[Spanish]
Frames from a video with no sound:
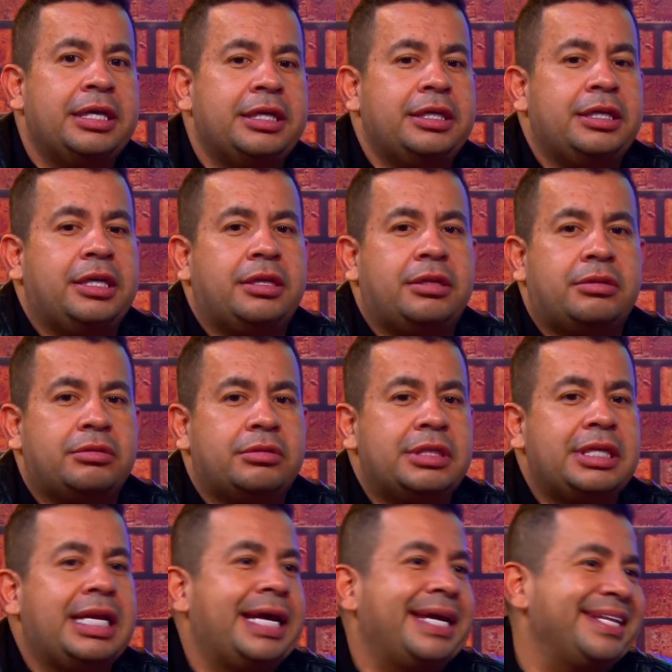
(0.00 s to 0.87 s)
y
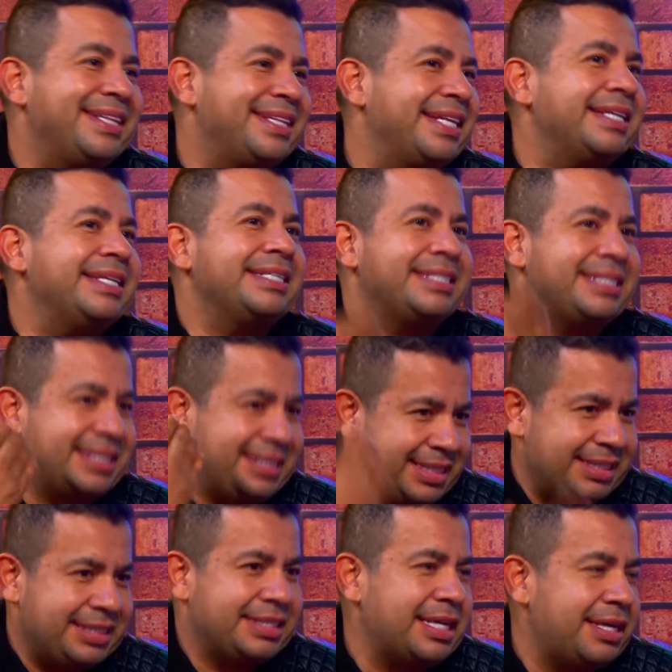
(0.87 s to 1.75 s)
entonces la gente
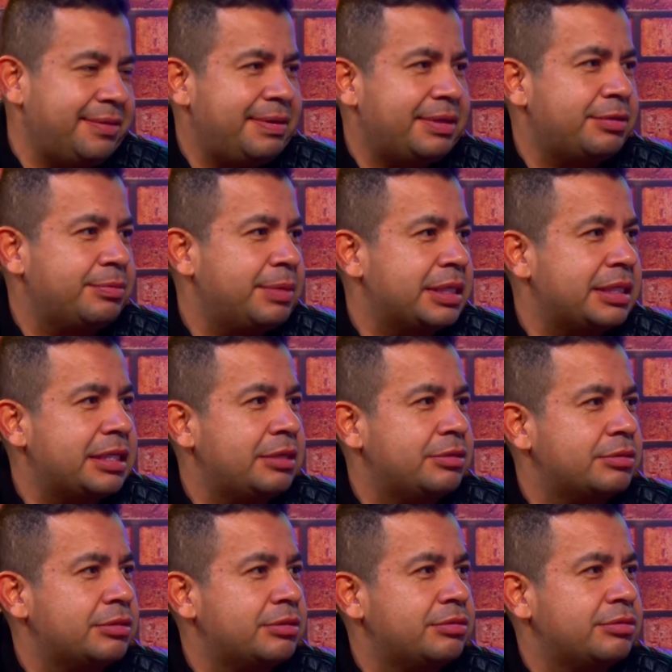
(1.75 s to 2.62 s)
se iba a tomarse
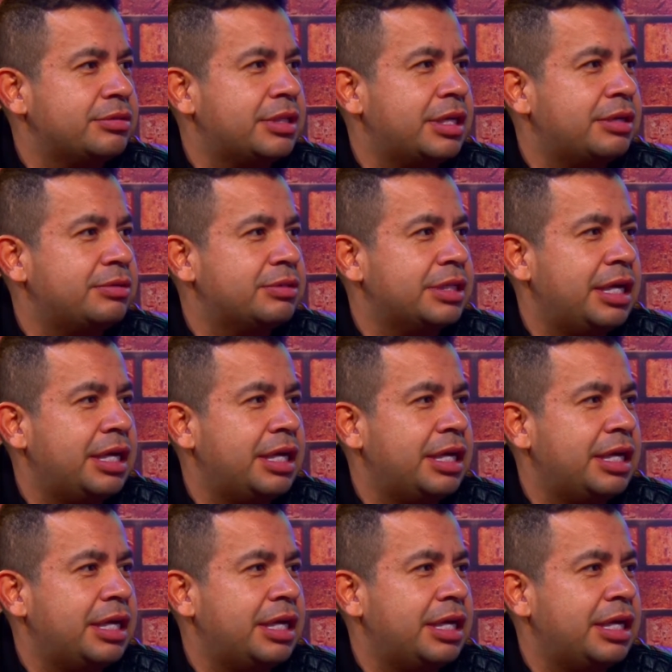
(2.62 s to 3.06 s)
los, los tragos, o